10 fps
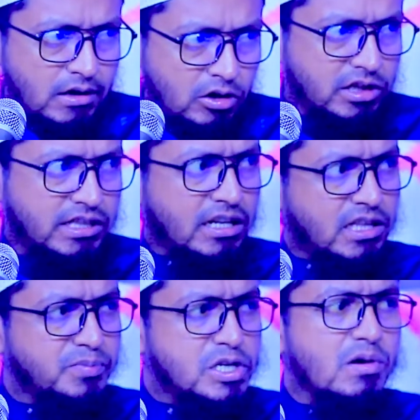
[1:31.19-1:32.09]
অর্থাৎ তার
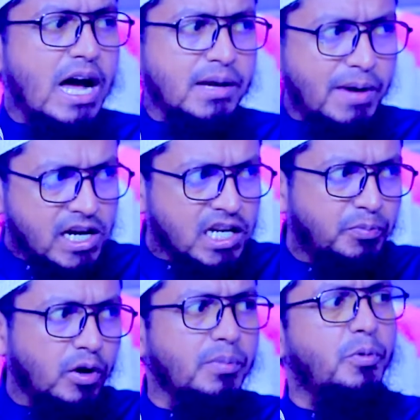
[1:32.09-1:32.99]
ছিল আগে মাগরীব
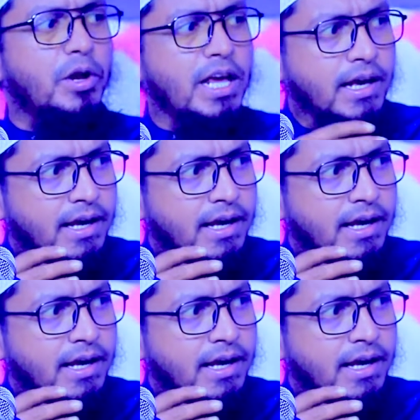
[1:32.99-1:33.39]
পড়া পরে